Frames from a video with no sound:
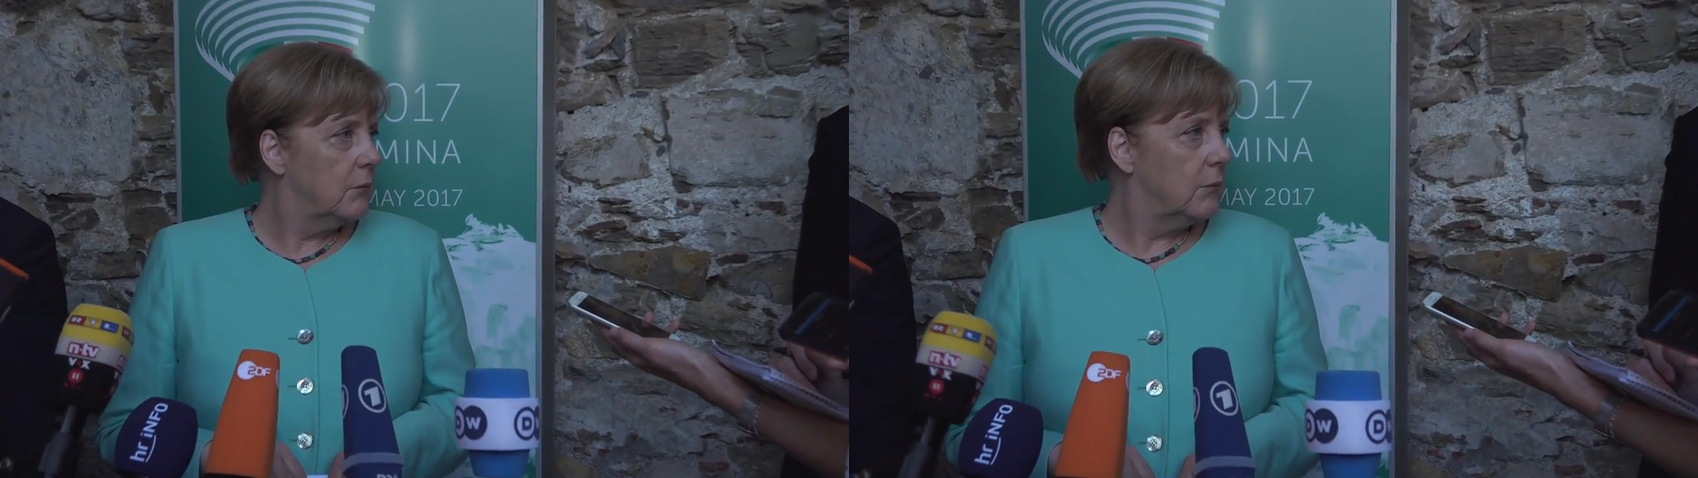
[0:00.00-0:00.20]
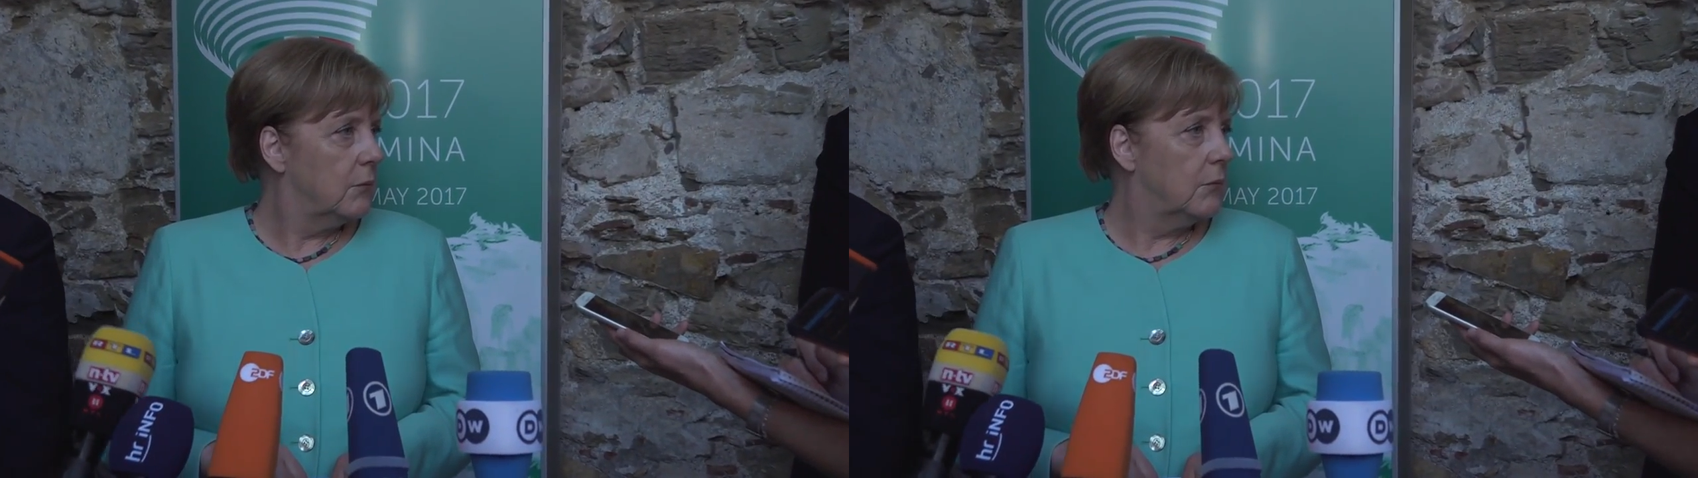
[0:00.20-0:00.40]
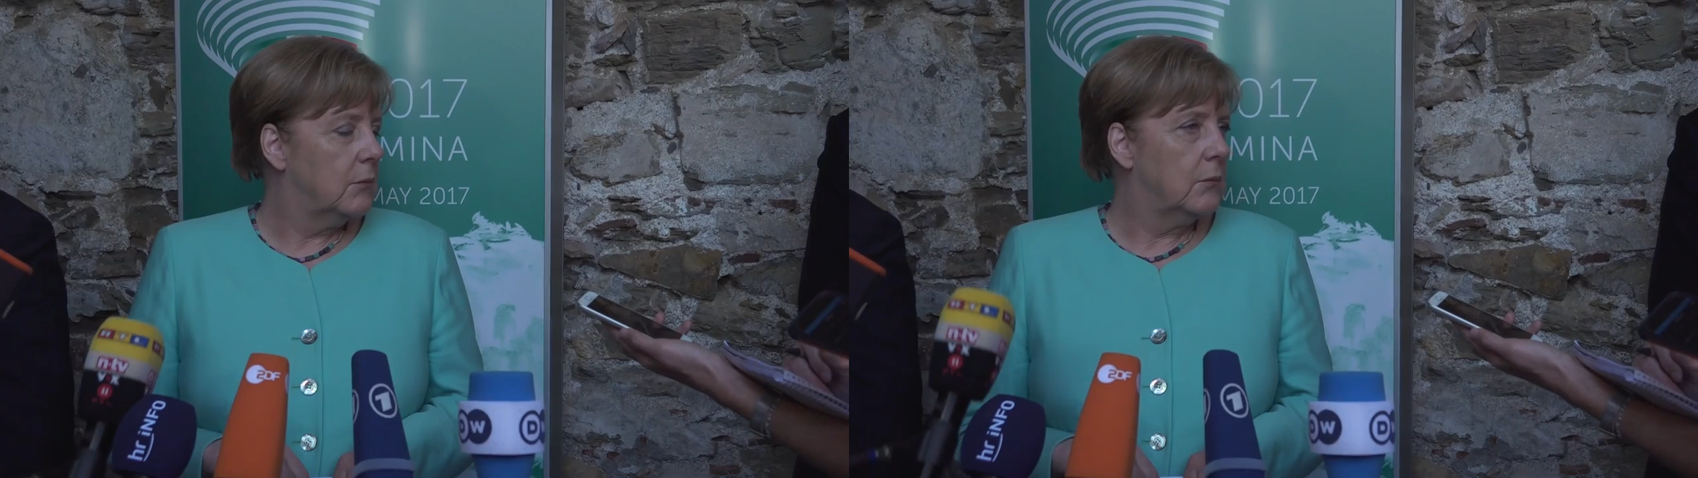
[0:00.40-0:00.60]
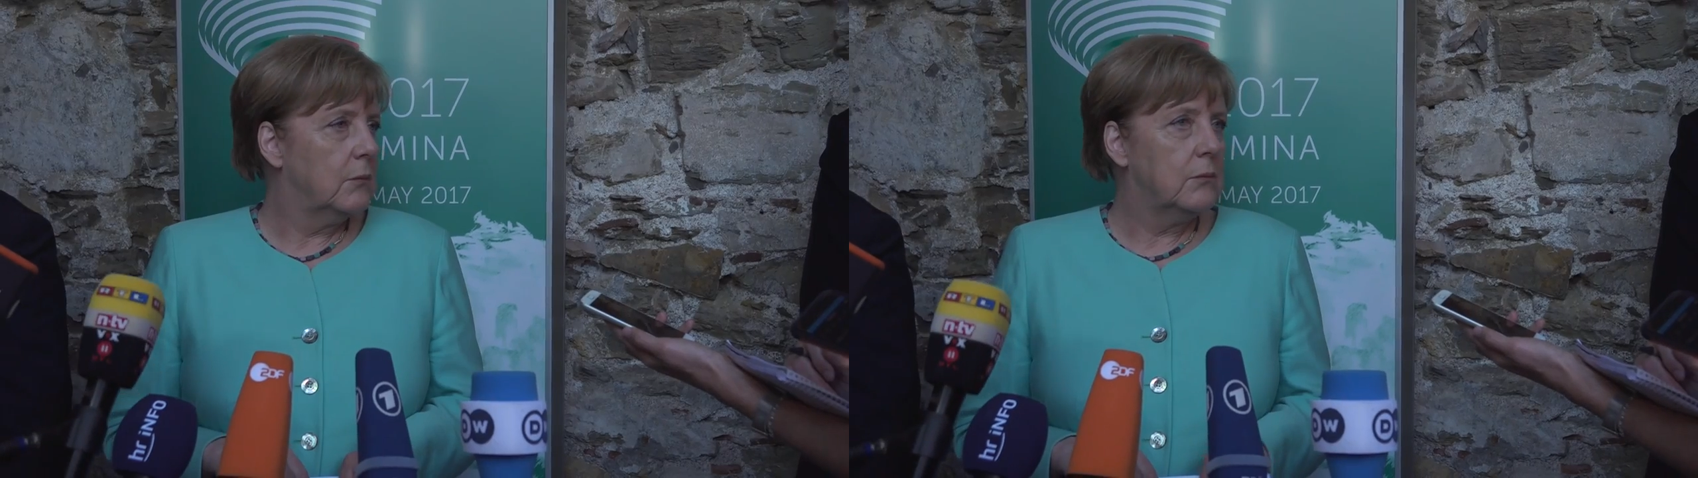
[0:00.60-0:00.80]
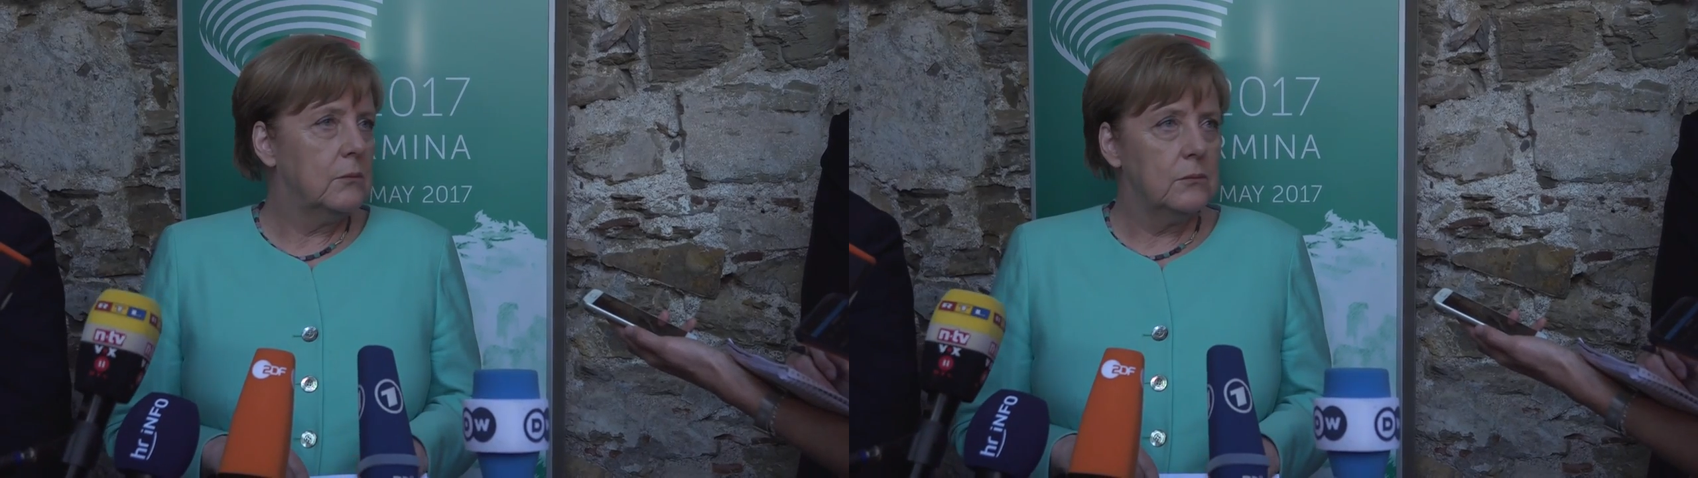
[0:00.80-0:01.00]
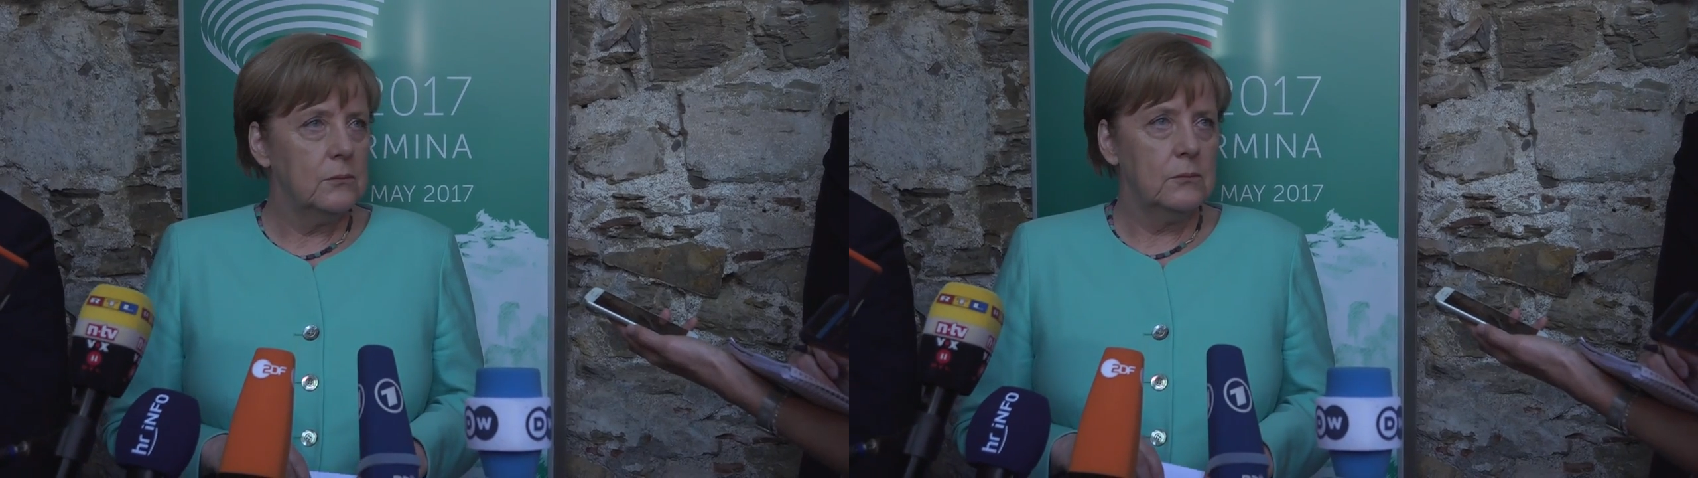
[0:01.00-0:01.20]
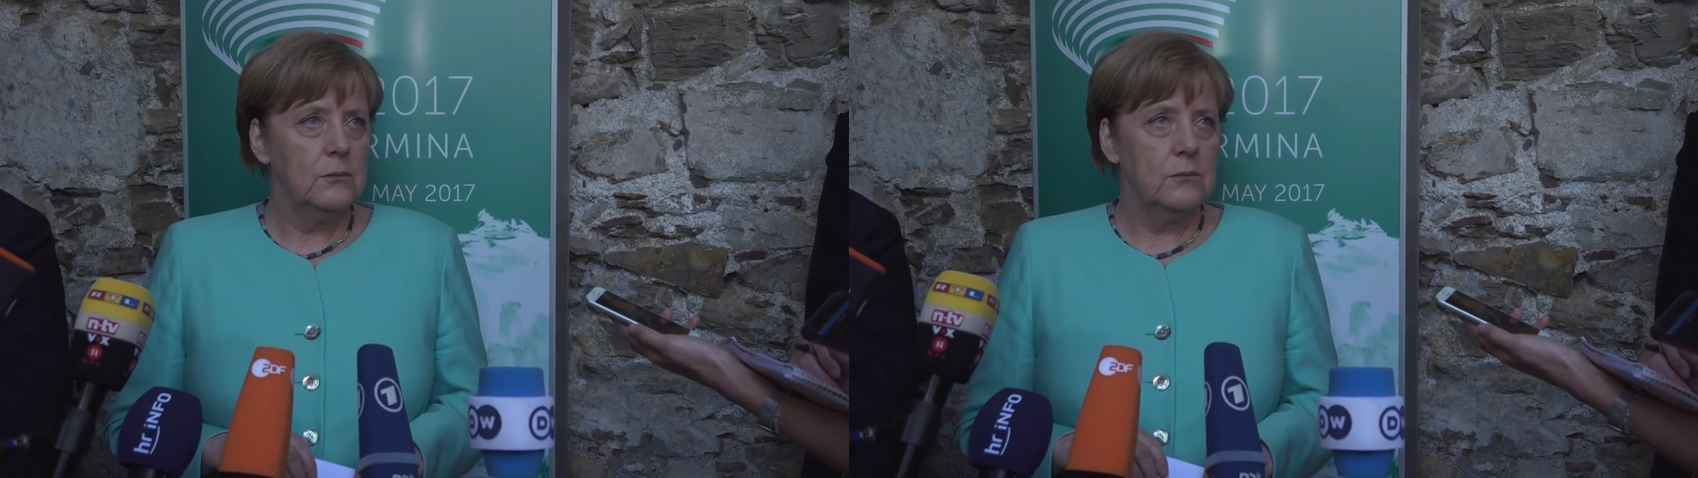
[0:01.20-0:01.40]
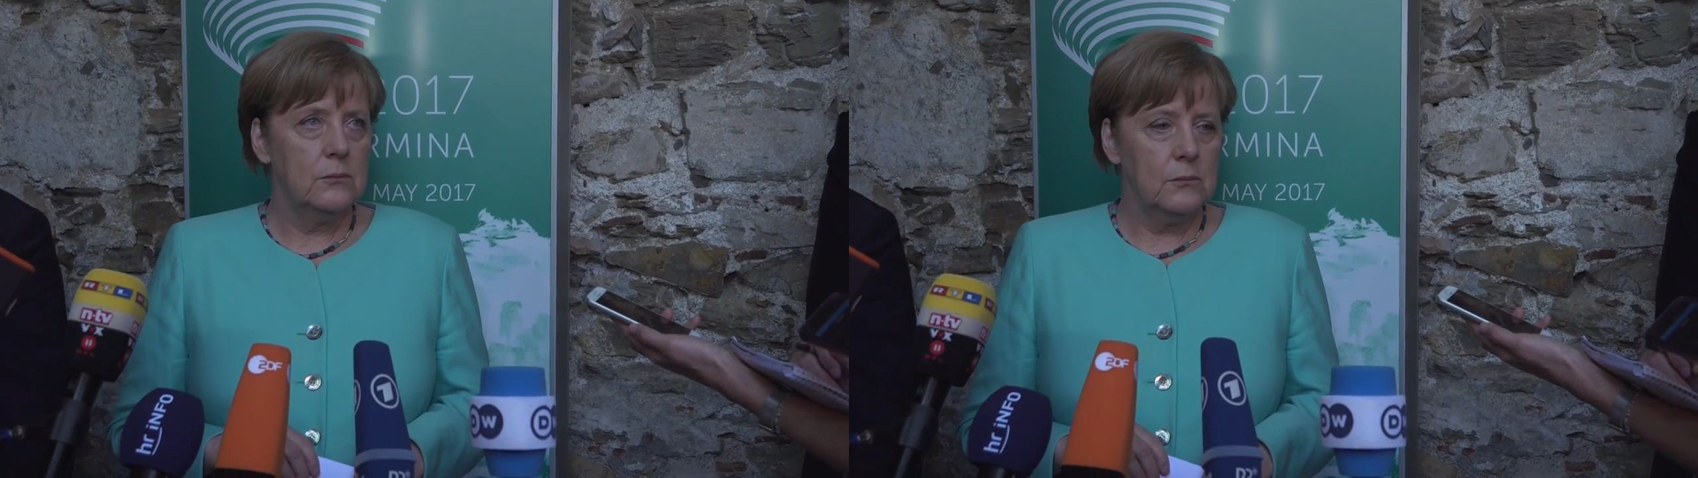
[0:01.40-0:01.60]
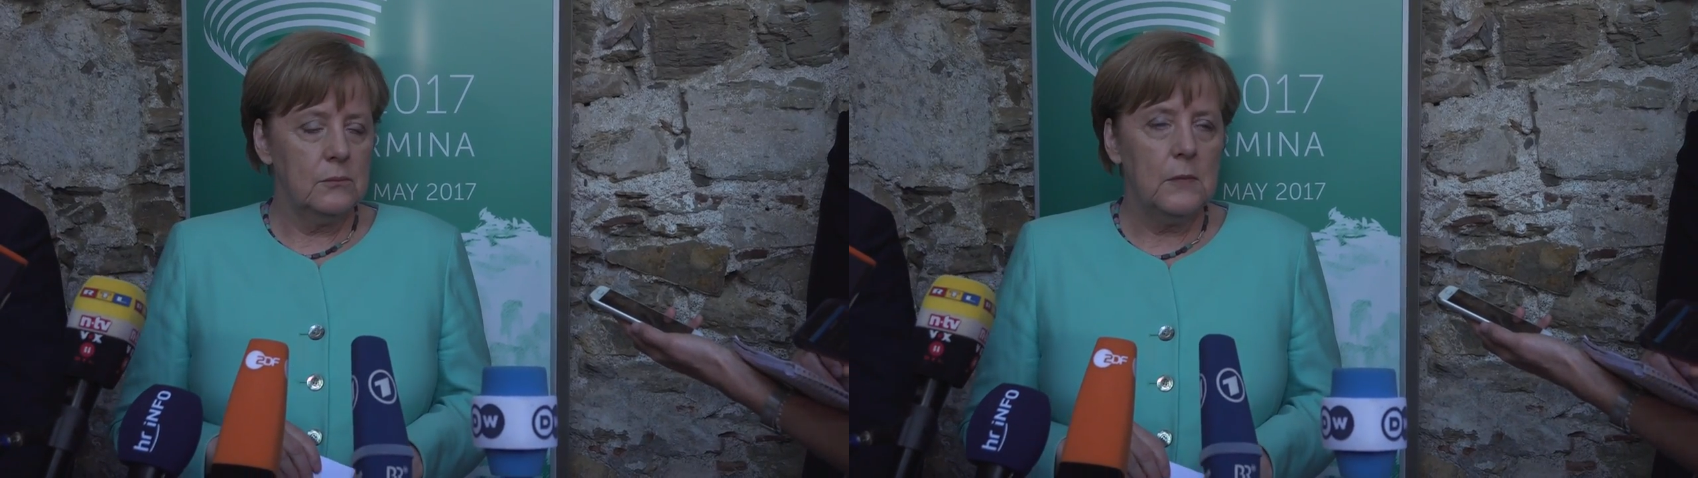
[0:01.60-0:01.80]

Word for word: besteht denn jetzt genau der Fortschritt?